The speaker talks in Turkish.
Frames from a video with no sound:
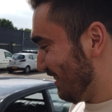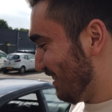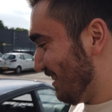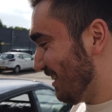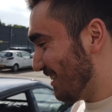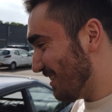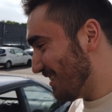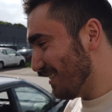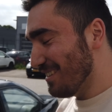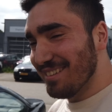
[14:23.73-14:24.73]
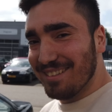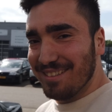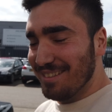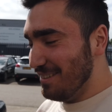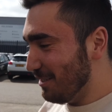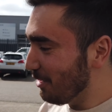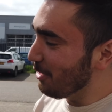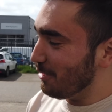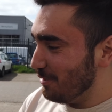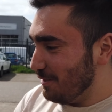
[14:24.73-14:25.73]
sıkıntısız öyle bir e,
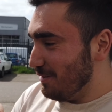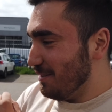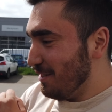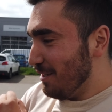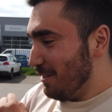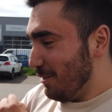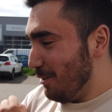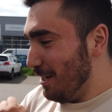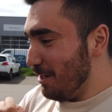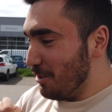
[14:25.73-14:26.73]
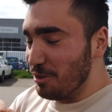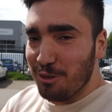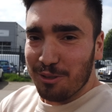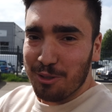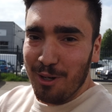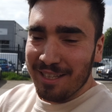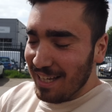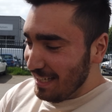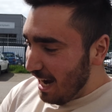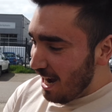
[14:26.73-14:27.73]
yok. dünya yok yani. Öyle yok. Şu
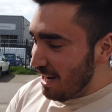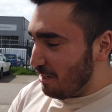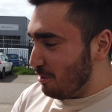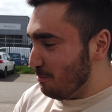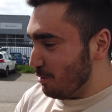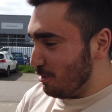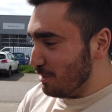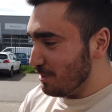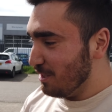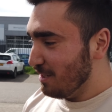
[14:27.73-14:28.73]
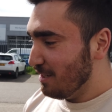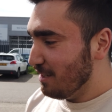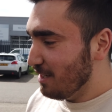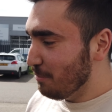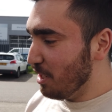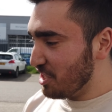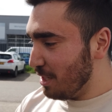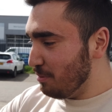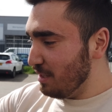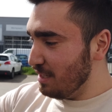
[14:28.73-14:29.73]
anda yağ yakıyor motor. Evet. Ee,
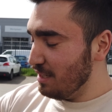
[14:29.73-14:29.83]
başka bir